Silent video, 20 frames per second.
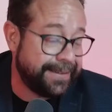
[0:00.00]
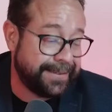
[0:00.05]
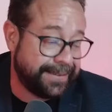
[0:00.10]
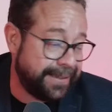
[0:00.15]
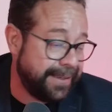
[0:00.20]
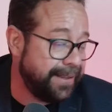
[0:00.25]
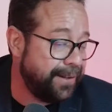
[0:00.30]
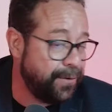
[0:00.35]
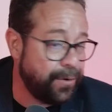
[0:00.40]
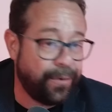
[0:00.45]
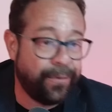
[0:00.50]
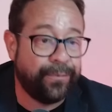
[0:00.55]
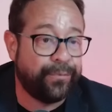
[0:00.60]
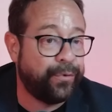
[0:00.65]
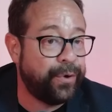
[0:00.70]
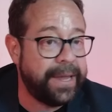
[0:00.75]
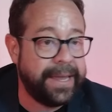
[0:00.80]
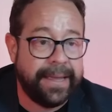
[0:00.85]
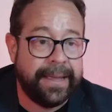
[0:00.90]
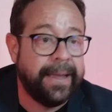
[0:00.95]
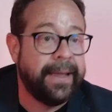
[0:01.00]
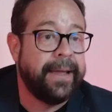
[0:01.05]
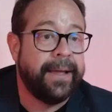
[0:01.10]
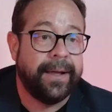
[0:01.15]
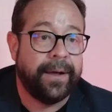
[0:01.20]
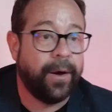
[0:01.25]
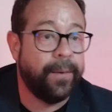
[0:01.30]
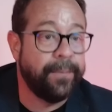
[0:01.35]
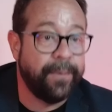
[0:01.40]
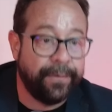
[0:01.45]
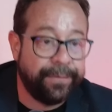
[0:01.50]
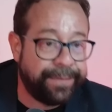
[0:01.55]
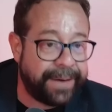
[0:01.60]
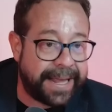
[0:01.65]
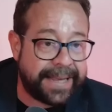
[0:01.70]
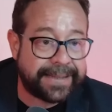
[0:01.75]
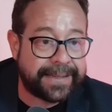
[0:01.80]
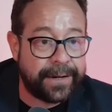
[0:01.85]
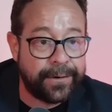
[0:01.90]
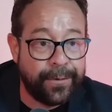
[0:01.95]
y sí, no fui como
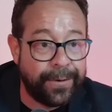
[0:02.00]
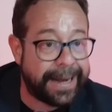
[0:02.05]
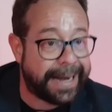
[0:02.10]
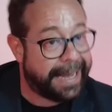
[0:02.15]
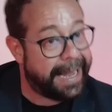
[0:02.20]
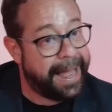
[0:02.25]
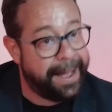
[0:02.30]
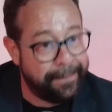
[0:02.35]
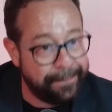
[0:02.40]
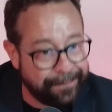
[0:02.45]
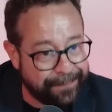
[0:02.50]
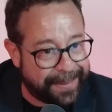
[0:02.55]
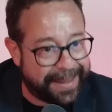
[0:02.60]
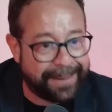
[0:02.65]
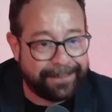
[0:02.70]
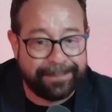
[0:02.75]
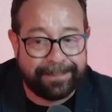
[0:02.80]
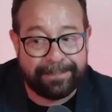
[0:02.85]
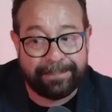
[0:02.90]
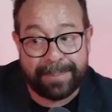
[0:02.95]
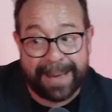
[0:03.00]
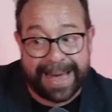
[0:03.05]
Fres en un camping,